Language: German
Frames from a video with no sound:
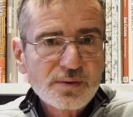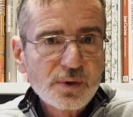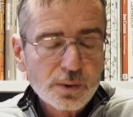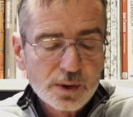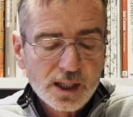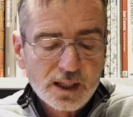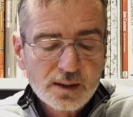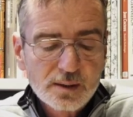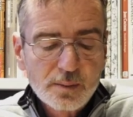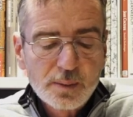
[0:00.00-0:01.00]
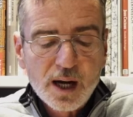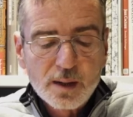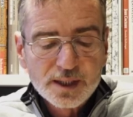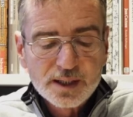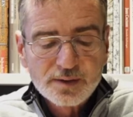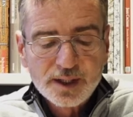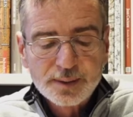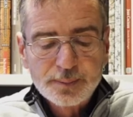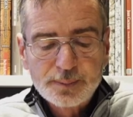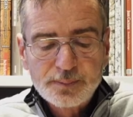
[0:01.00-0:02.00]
Verurteilten bearbeitet werden